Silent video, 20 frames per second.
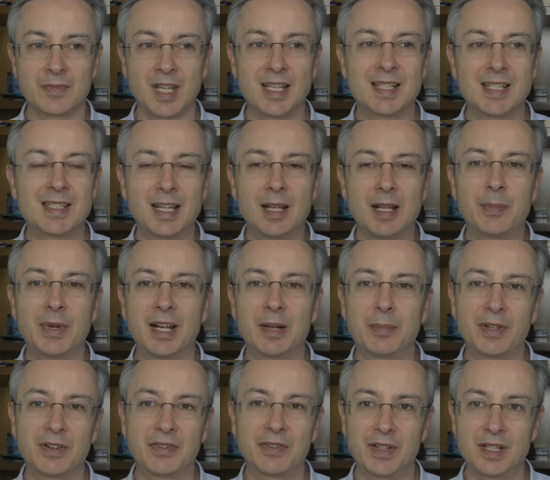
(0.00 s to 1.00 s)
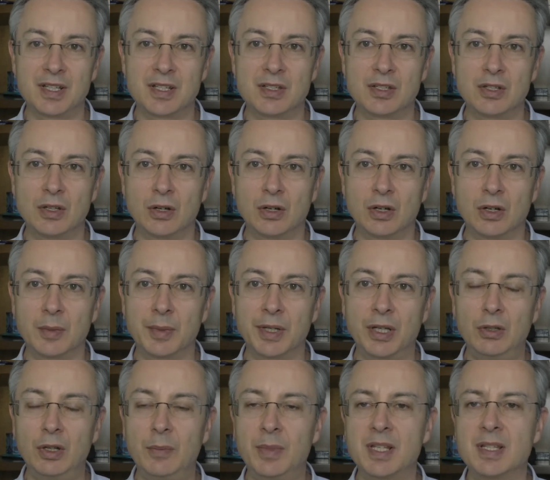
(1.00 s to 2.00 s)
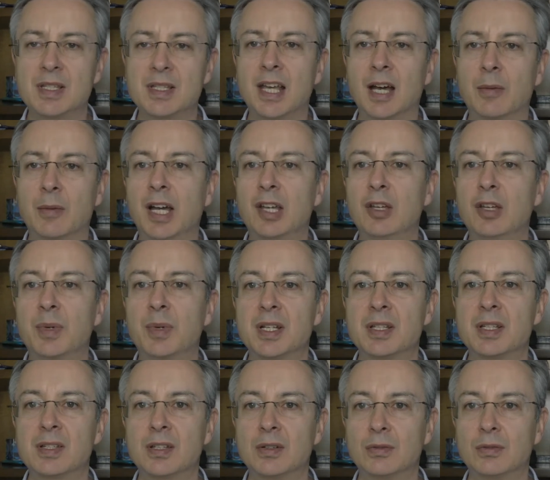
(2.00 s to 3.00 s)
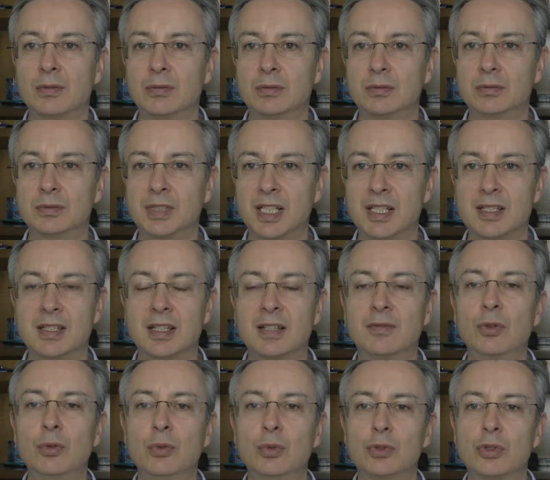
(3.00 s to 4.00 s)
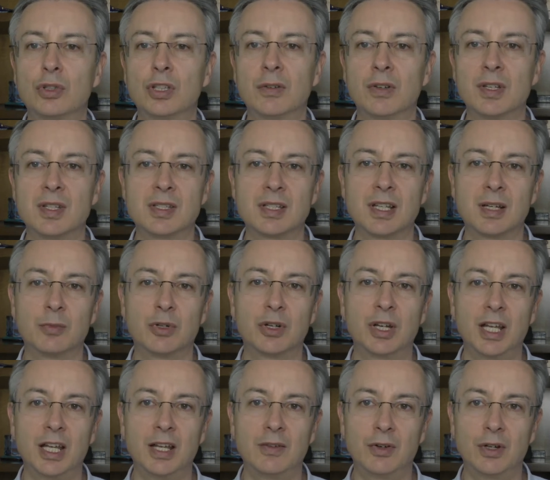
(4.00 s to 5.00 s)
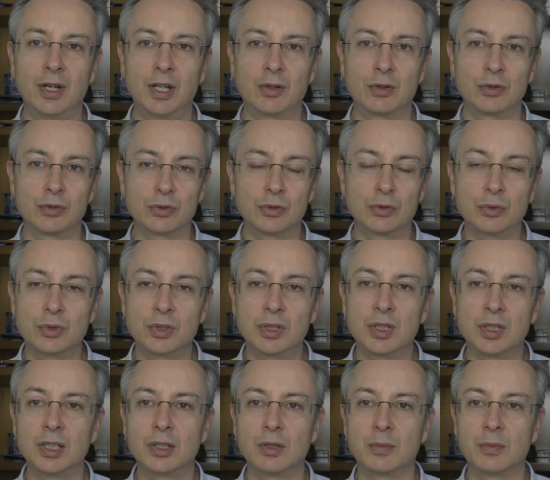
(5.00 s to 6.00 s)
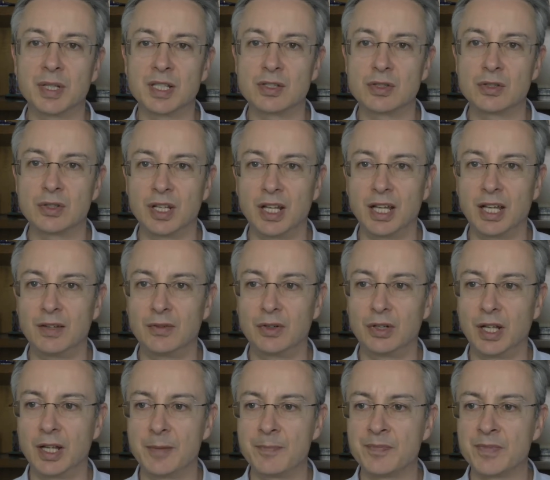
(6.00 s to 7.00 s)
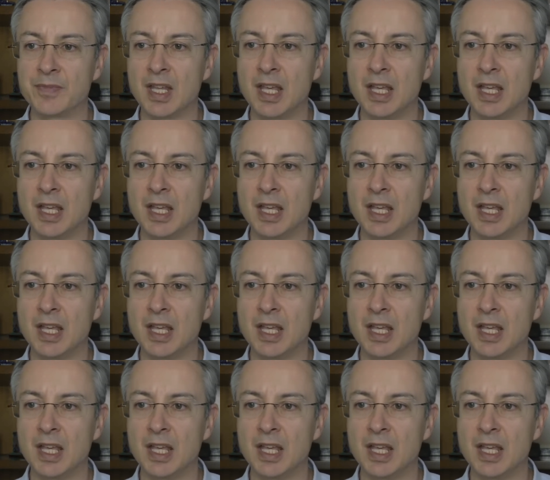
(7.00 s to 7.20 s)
essere per la perfezione, perché noi pensiamo, ah io per essere un essere voluto devo essere amorevole con tutti, compassionevole,